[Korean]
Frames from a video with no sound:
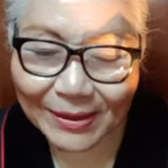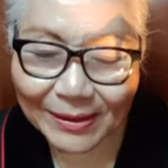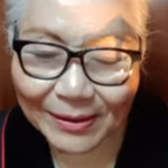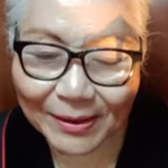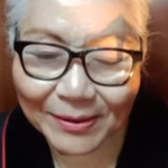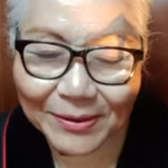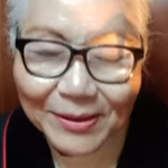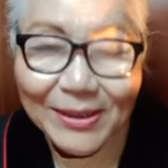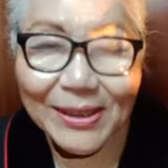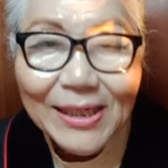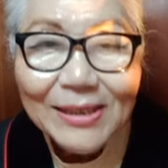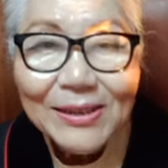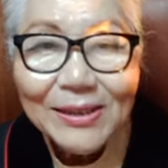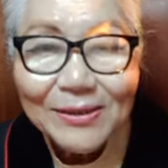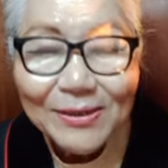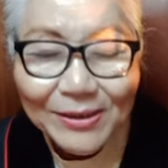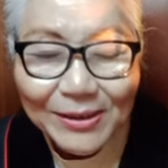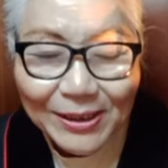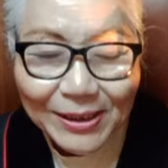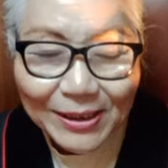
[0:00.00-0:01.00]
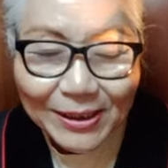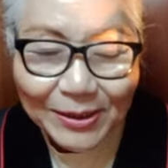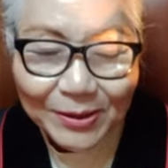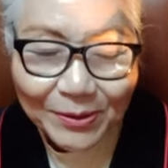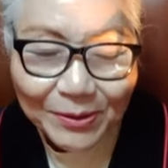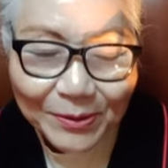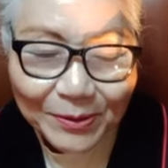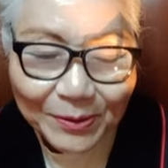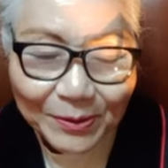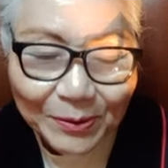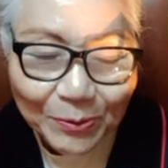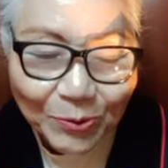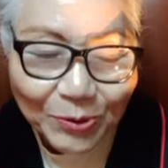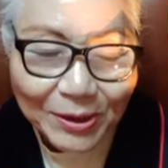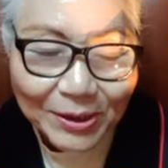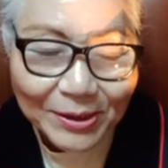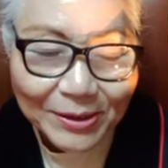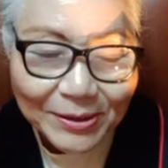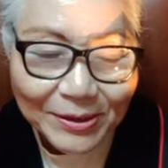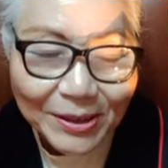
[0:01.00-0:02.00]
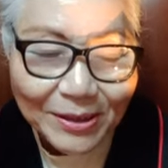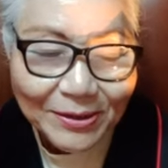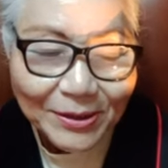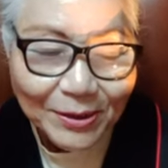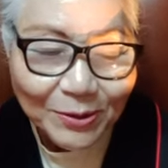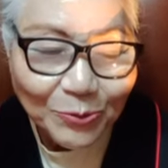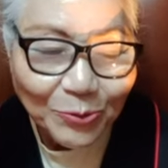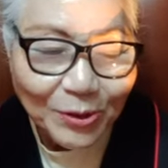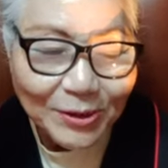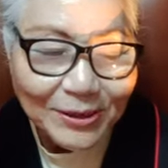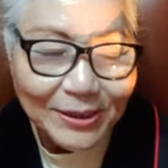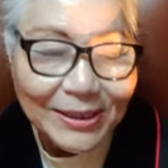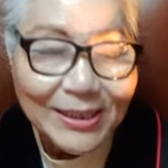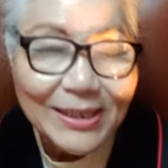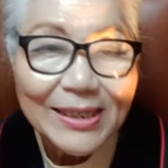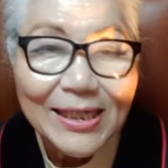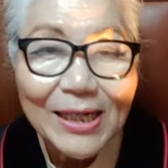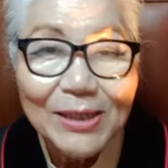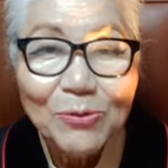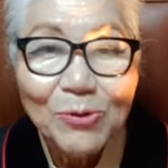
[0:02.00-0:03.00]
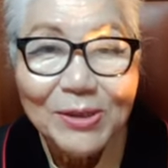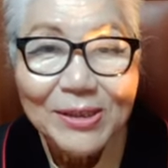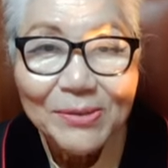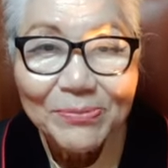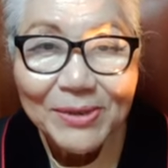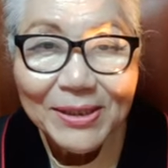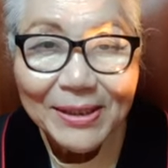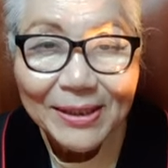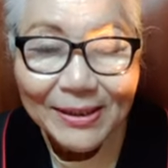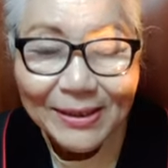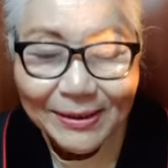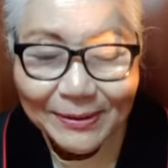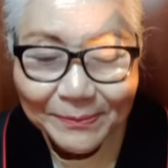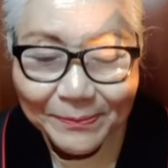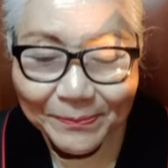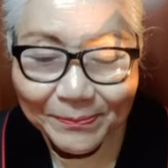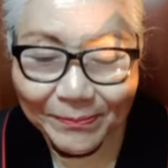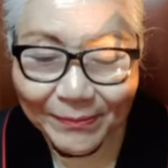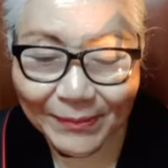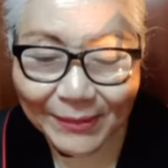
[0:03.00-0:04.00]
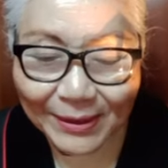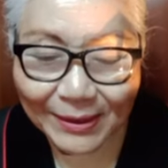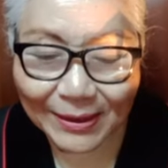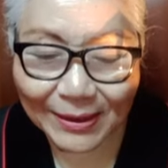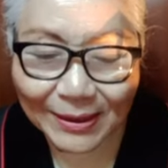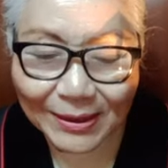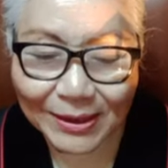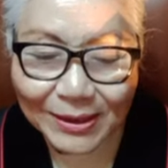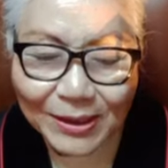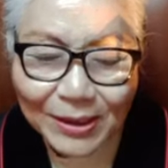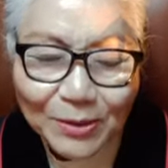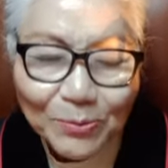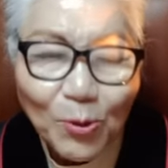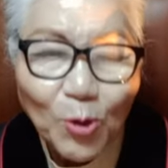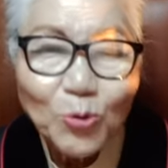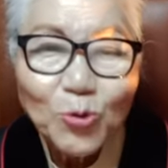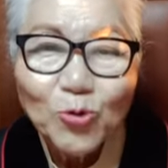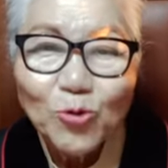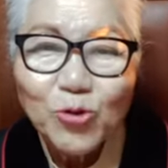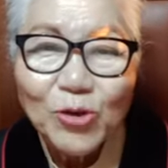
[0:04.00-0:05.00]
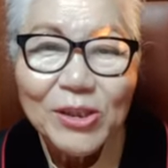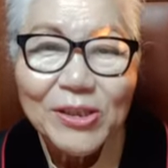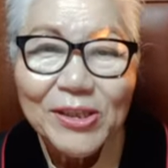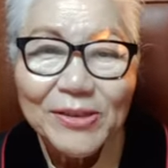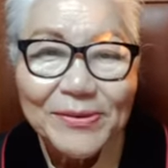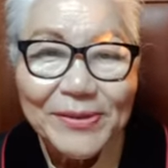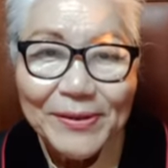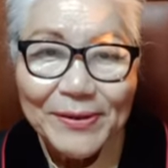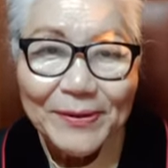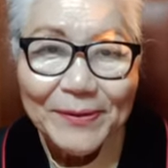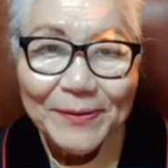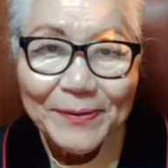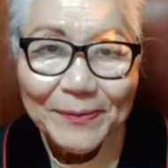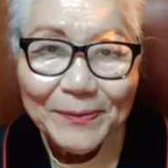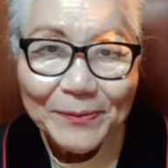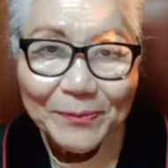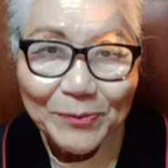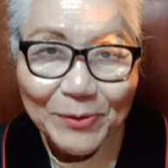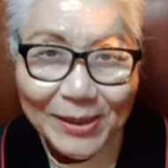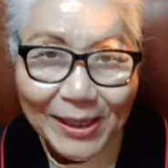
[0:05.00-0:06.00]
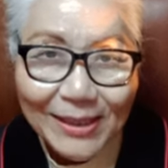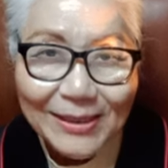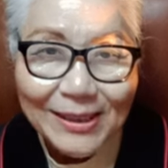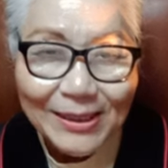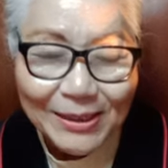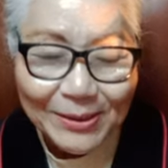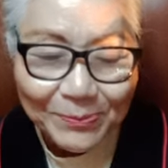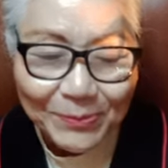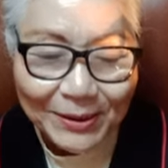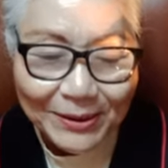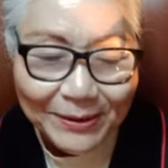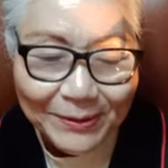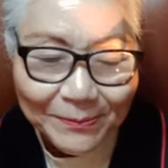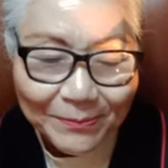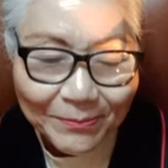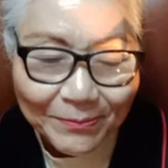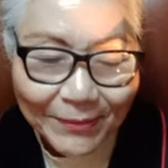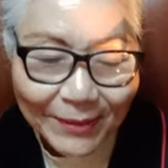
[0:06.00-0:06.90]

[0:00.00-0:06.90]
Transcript: 어떻게 하셨는지 우리는 성경을 통해서 익히 알고 있습니다 그들을 모두 죽이셨어요. 우리가 알다시피.